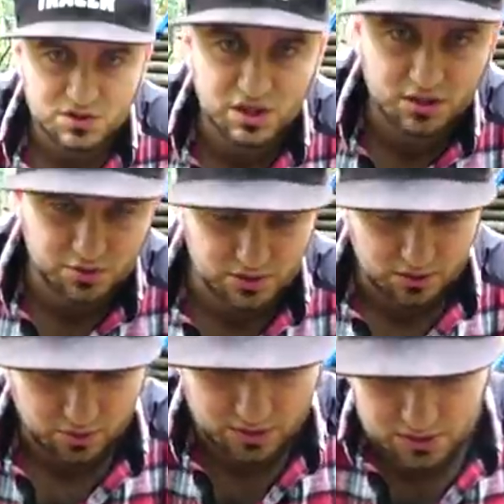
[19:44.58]
Жалко, что
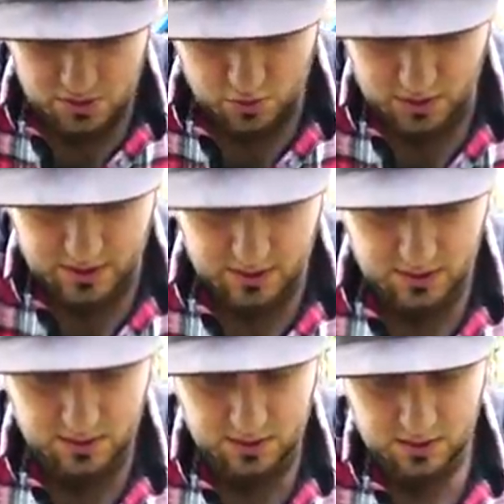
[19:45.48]
нету, конечно, соли
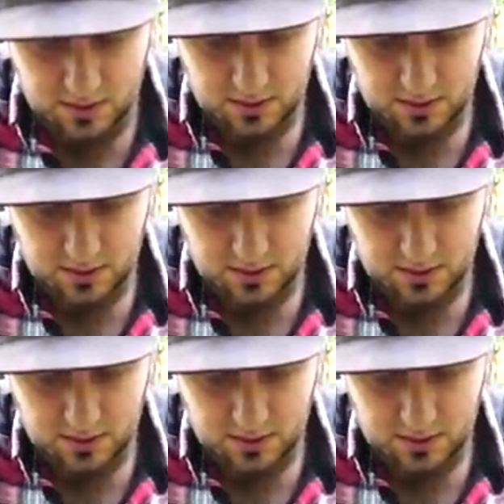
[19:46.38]
и